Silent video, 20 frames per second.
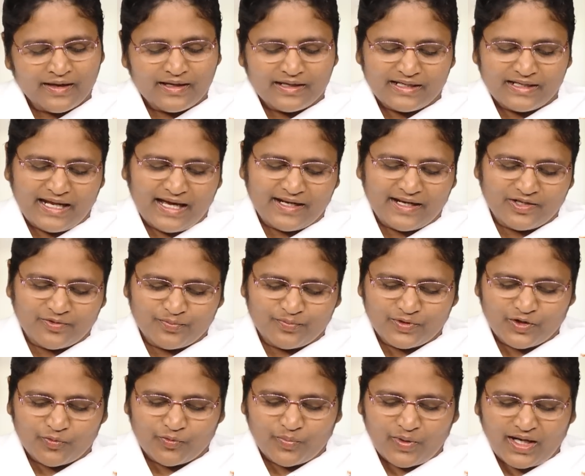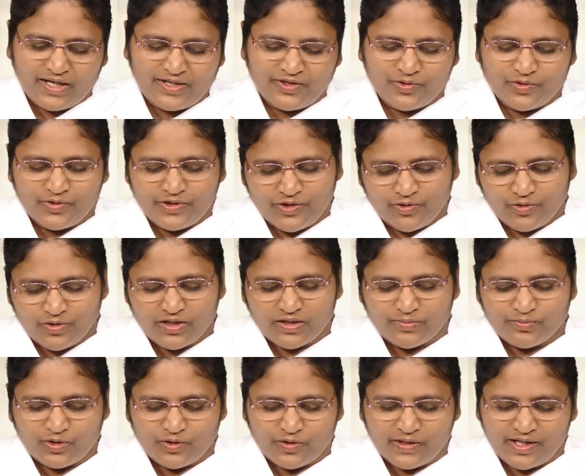జ్ఞానంతో పాటు యోగం
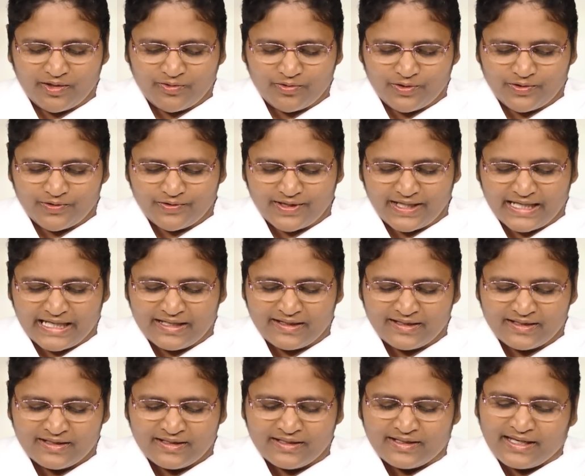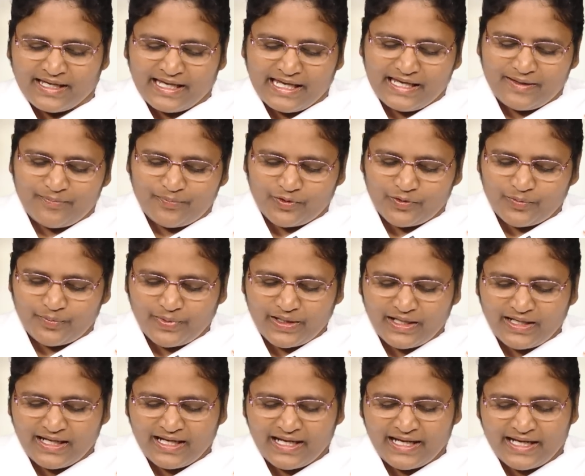కూడా ఉంటుంది ఇప్పుడు
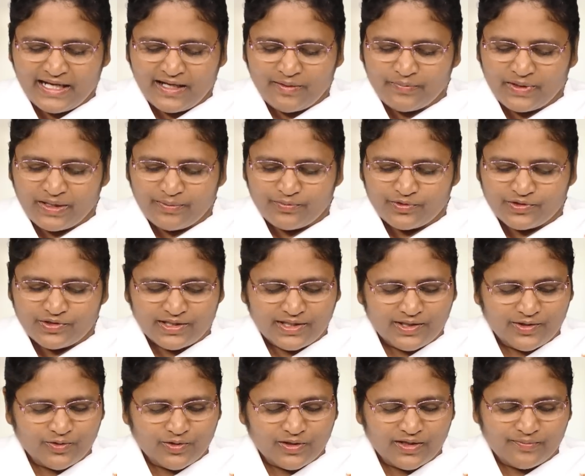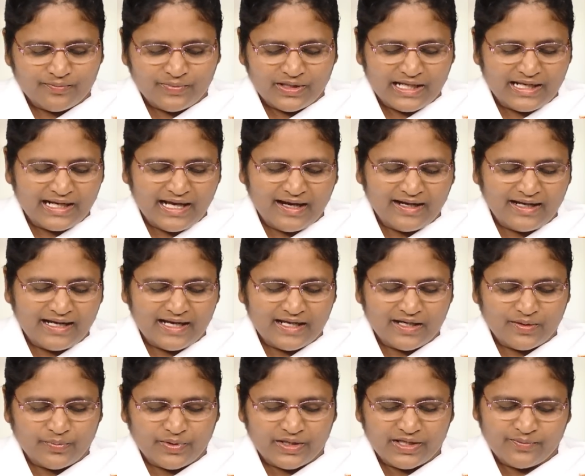పిల్లలైన మీ బుద్ధి యోగం నిరాకార
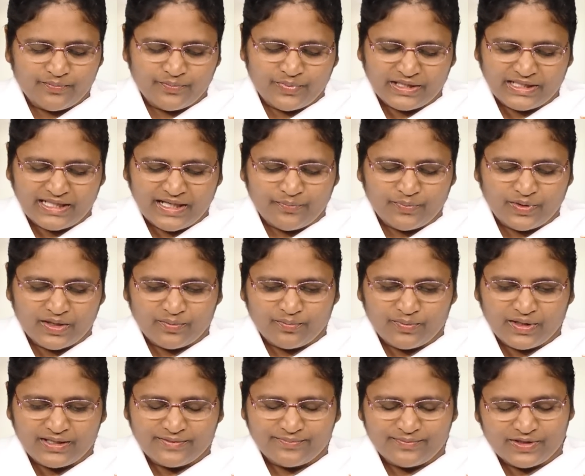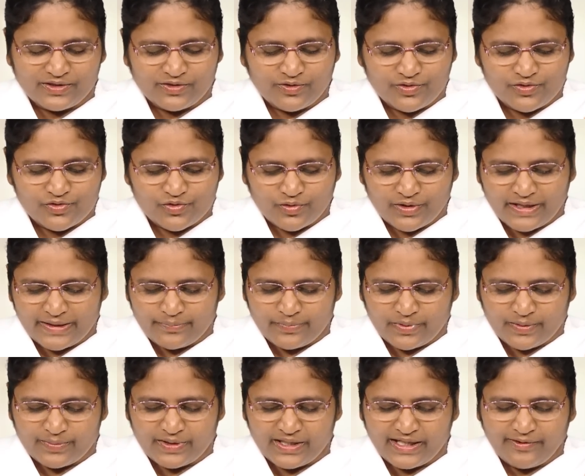పరంపిత పరమాత్మతో
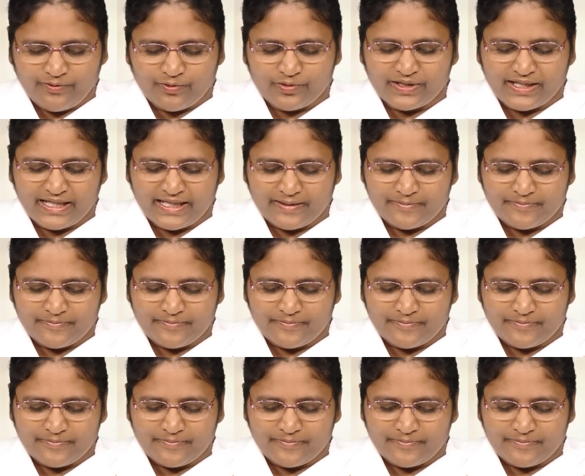జోడింపబడి ఉంది